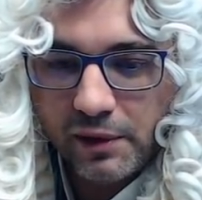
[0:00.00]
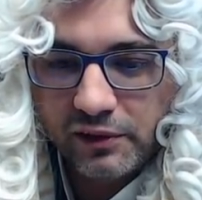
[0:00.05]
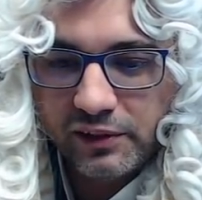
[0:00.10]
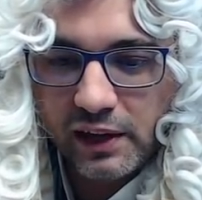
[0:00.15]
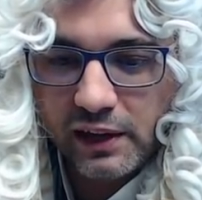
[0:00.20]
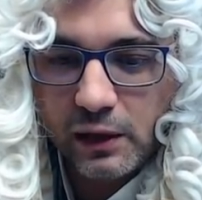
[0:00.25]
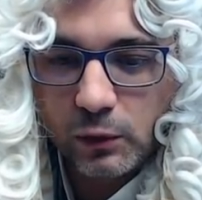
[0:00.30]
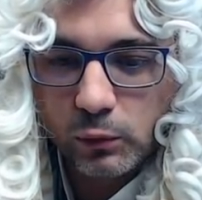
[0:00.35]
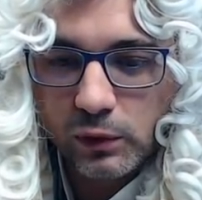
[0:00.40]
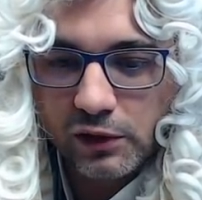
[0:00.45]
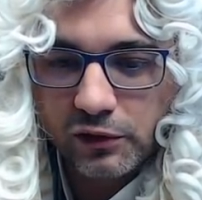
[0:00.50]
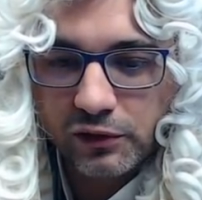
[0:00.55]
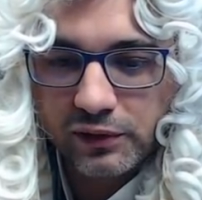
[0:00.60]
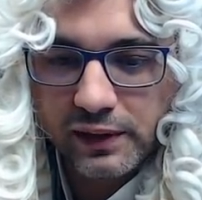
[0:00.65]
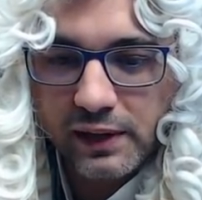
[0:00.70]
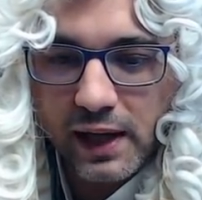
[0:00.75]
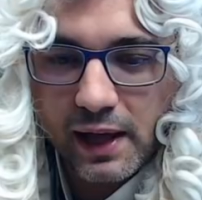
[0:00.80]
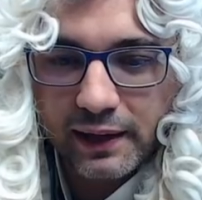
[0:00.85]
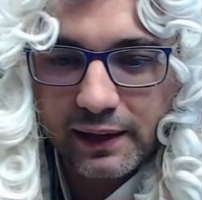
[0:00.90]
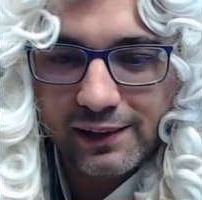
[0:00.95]
si hay alguna
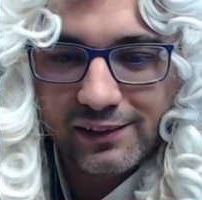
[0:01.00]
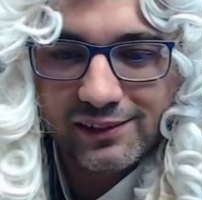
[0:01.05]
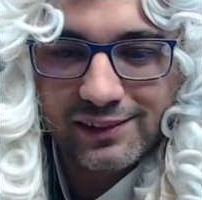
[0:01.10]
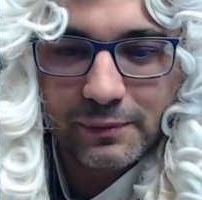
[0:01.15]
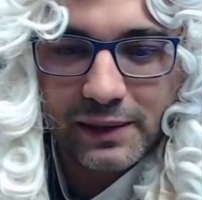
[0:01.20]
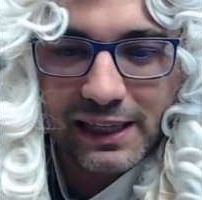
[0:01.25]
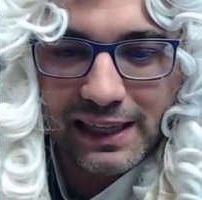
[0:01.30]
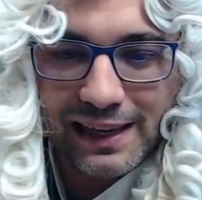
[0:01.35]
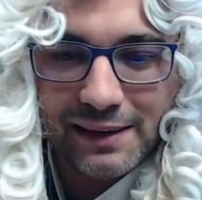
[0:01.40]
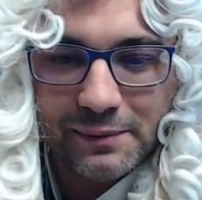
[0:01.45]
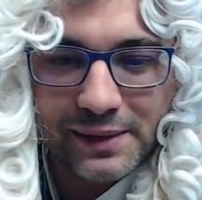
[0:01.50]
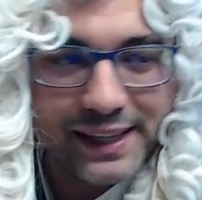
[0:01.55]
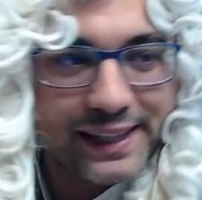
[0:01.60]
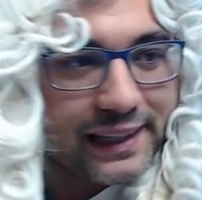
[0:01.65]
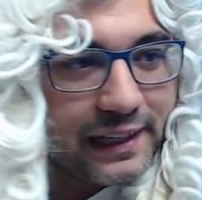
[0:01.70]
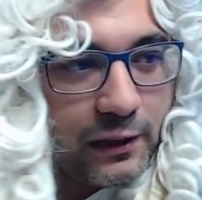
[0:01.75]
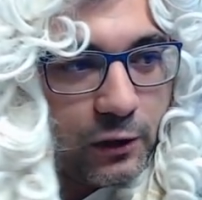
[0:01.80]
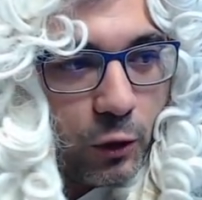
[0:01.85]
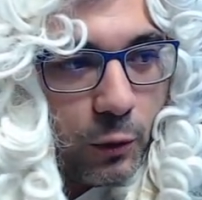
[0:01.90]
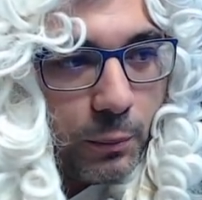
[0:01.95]
escena. Aquí se ve bien eh,
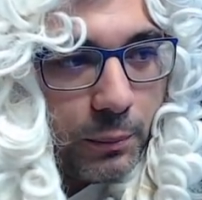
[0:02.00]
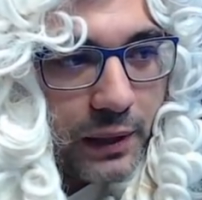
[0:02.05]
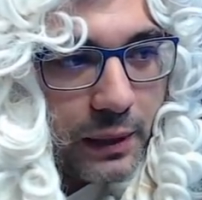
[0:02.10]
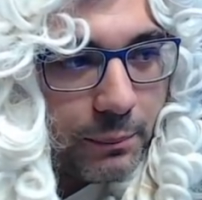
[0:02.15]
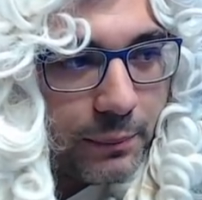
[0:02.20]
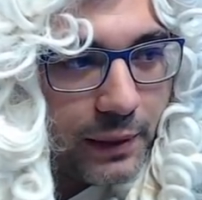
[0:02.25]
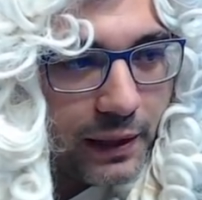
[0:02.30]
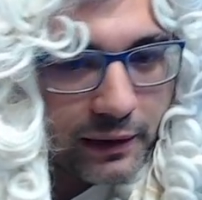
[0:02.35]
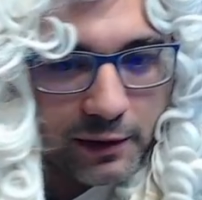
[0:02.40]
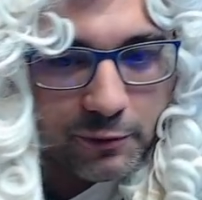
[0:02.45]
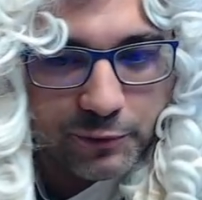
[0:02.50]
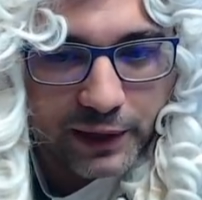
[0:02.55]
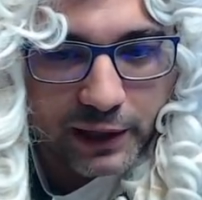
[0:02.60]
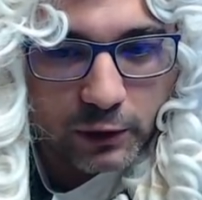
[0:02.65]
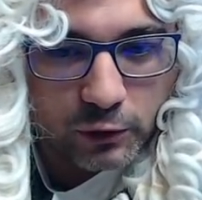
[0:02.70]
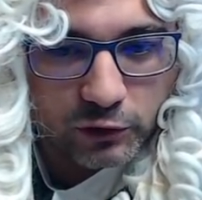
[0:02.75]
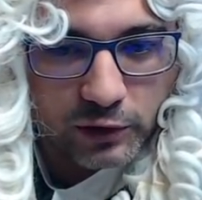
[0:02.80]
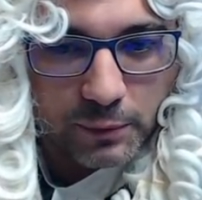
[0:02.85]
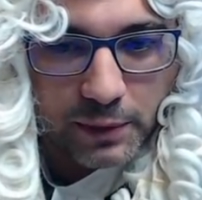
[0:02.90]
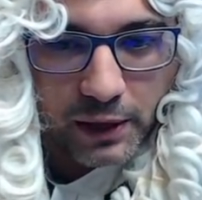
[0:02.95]
el nombre en verde.
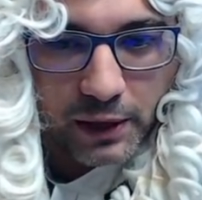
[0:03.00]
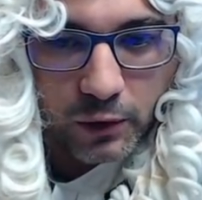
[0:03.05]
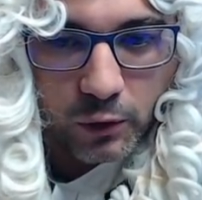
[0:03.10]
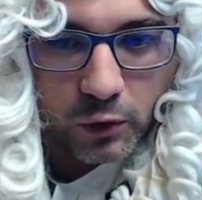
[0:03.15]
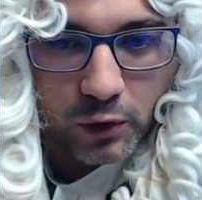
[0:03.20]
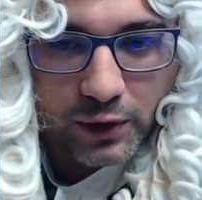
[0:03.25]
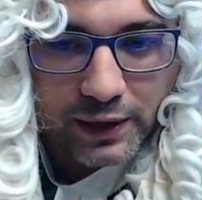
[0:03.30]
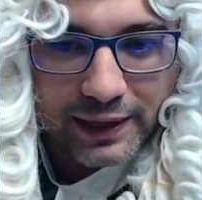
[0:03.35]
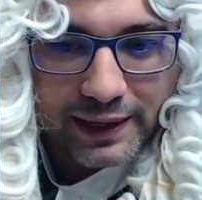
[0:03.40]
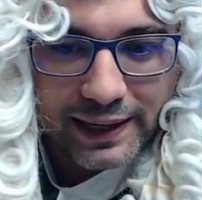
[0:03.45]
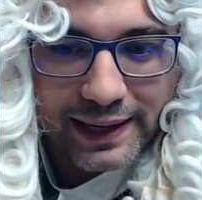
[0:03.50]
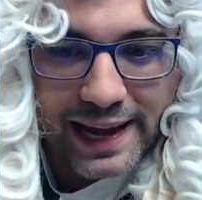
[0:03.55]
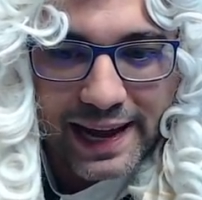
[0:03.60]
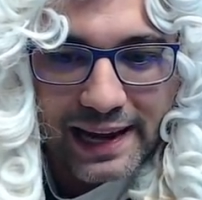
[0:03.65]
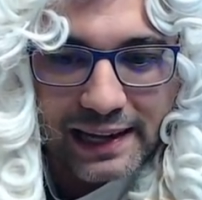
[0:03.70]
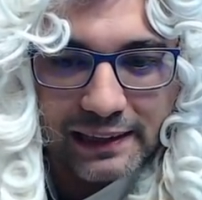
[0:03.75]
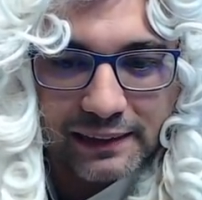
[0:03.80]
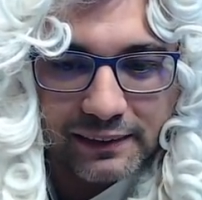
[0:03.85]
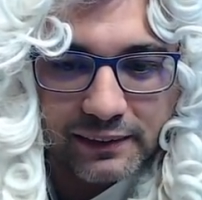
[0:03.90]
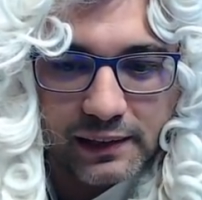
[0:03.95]
Fijaros abajo.
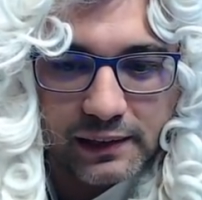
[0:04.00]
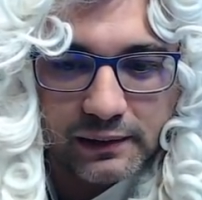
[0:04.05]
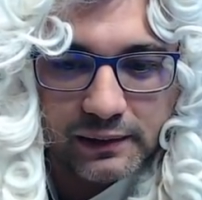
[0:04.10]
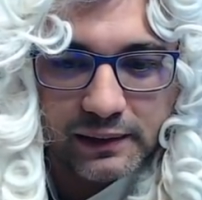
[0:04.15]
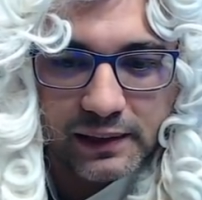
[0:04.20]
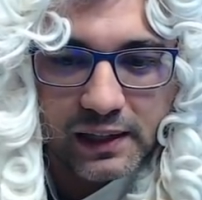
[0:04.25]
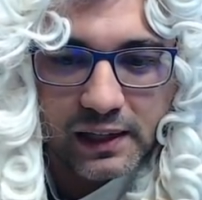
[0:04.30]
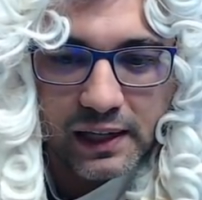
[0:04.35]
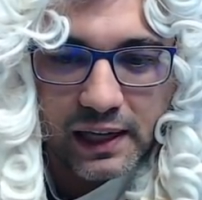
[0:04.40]
El Titi